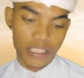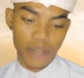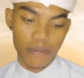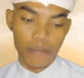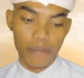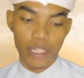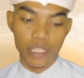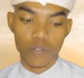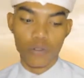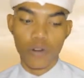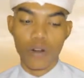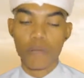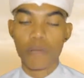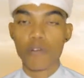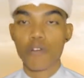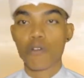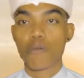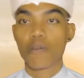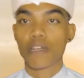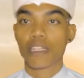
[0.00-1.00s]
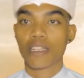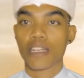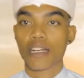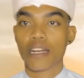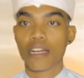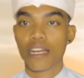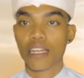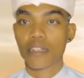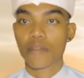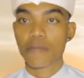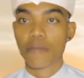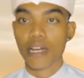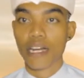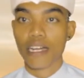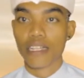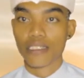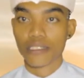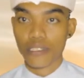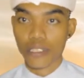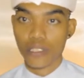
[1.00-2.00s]
sampai 20 meter kain
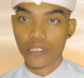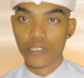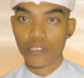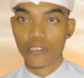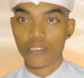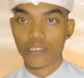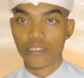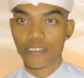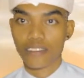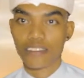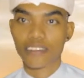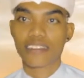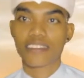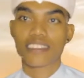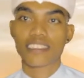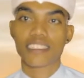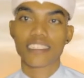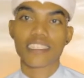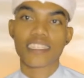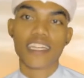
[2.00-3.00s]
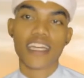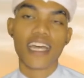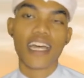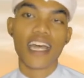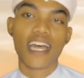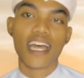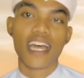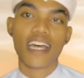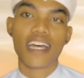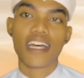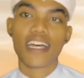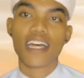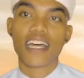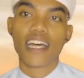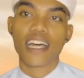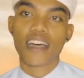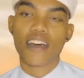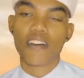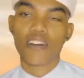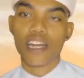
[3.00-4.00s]
parasut. Ya,
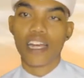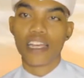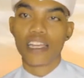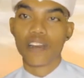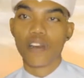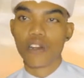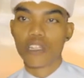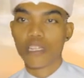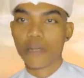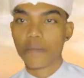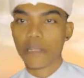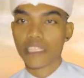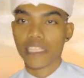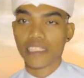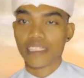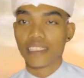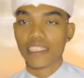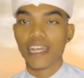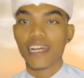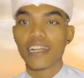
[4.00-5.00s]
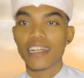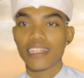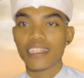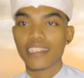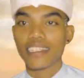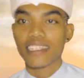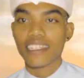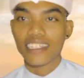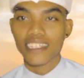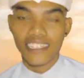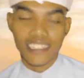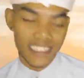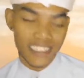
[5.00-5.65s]
orang ekornya panjang sekali.